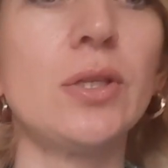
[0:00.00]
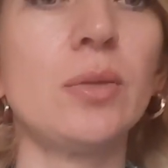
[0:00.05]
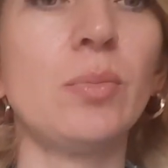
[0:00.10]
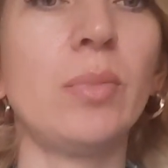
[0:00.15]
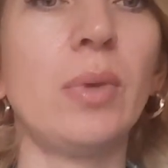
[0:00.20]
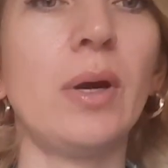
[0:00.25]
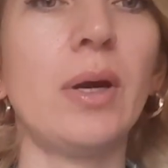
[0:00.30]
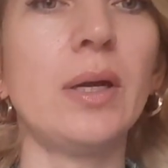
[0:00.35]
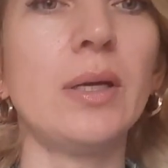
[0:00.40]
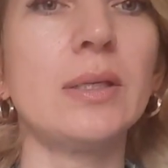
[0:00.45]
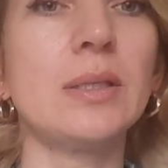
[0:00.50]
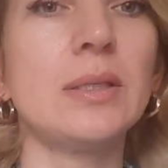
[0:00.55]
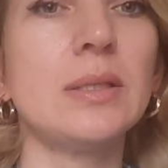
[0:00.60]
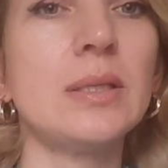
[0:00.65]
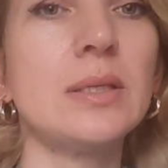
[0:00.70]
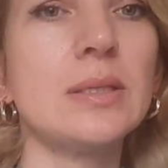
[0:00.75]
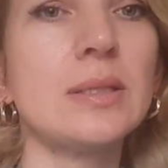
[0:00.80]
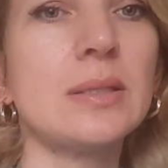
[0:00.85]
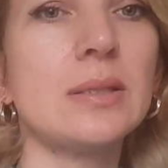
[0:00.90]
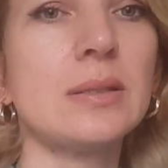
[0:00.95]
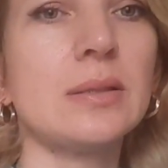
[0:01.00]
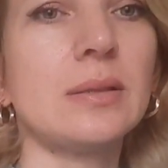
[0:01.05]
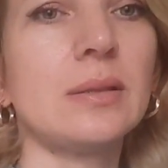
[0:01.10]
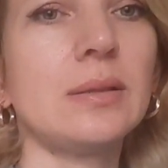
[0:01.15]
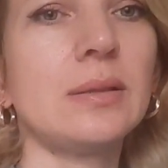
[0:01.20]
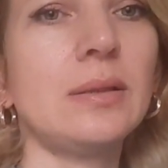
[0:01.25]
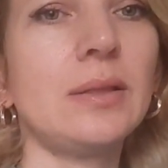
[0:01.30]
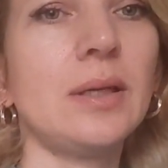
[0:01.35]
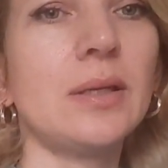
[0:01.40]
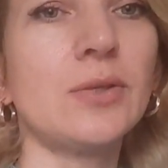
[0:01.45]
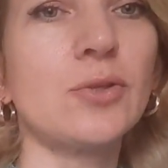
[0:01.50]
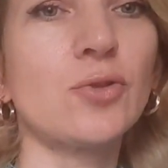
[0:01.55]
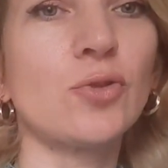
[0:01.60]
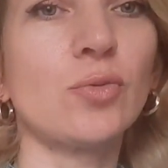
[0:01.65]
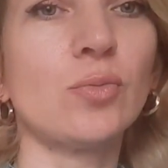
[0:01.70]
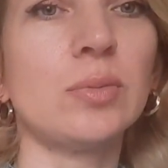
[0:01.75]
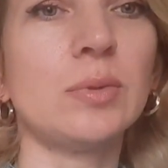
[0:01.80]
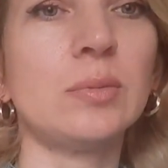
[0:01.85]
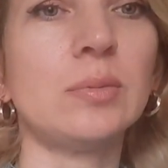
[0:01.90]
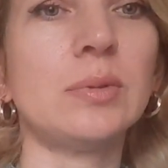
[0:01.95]
рябая, здесь не
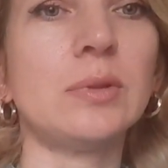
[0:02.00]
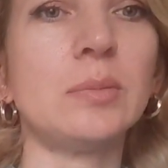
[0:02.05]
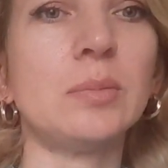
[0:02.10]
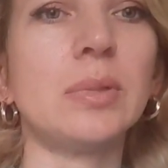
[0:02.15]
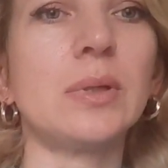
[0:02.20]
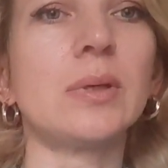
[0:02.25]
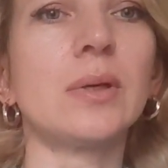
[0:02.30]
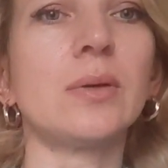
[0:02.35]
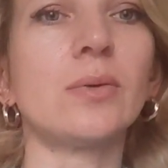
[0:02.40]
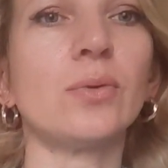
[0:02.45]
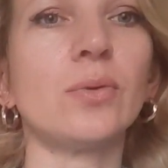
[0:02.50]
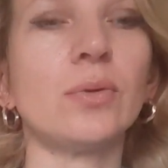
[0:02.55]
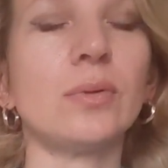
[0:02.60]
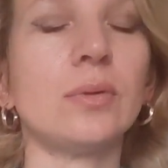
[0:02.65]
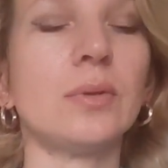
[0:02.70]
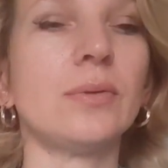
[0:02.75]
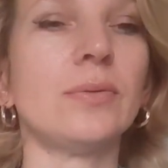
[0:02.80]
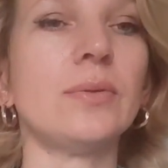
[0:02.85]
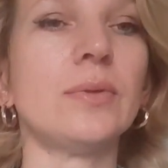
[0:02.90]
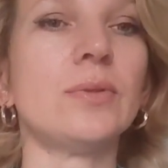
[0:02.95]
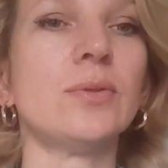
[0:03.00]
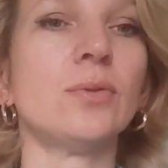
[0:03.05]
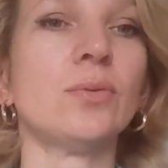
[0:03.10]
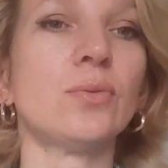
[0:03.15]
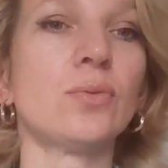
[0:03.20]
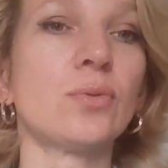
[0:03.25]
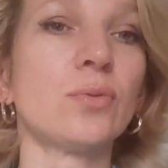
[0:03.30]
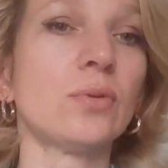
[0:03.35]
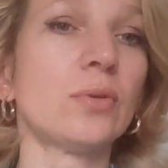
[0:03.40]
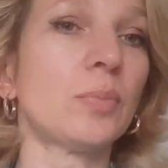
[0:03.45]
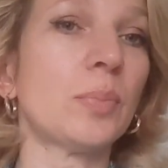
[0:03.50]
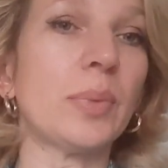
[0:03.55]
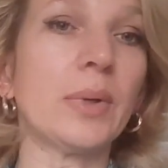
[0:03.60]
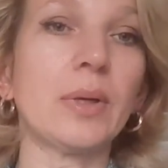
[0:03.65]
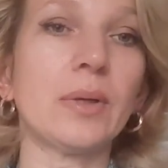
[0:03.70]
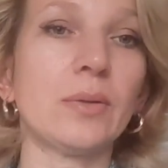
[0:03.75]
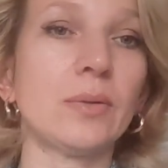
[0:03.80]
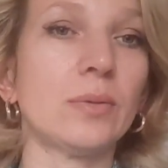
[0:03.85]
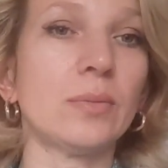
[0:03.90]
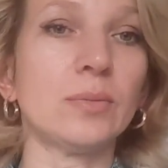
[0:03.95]
особо был бы какой-то виден узор,
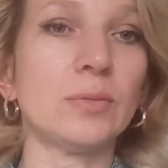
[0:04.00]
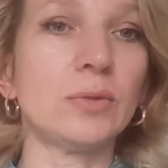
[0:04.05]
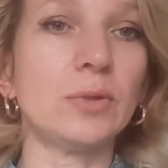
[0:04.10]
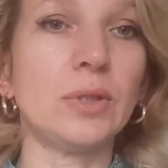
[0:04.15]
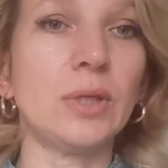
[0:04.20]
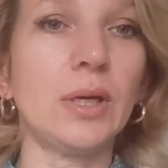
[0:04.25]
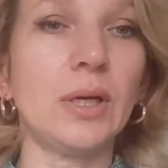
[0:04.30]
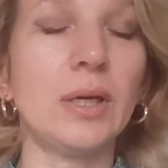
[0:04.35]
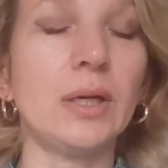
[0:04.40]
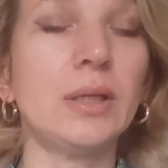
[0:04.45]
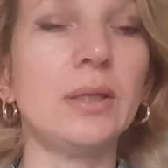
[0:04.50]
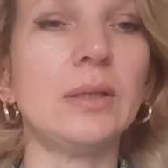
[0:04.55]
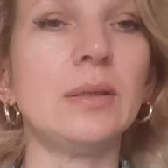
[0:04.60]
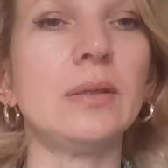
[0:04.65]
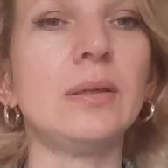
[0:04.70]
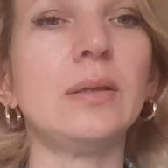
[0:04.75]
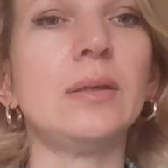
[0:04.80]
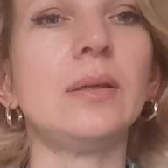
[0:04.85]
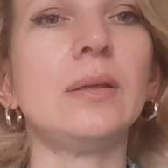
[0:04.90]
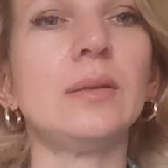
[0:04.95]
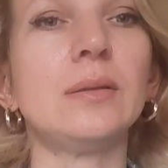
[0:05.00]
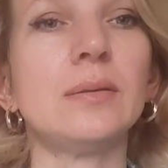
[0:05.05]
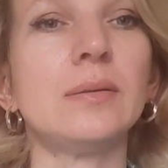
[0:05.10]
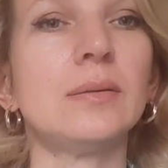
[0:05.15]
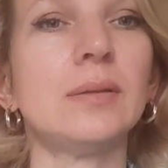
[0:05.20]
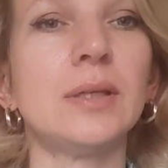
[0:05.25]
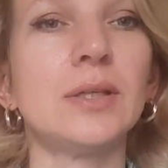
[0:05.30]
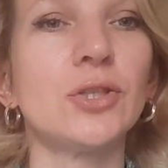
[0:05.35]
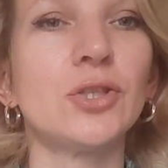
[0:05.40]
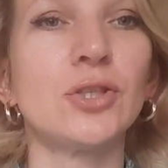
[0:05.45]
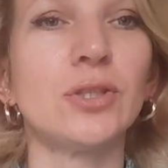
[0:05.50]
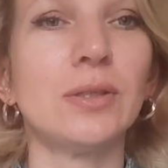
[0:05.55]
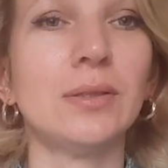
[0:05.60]
поэтому я и даже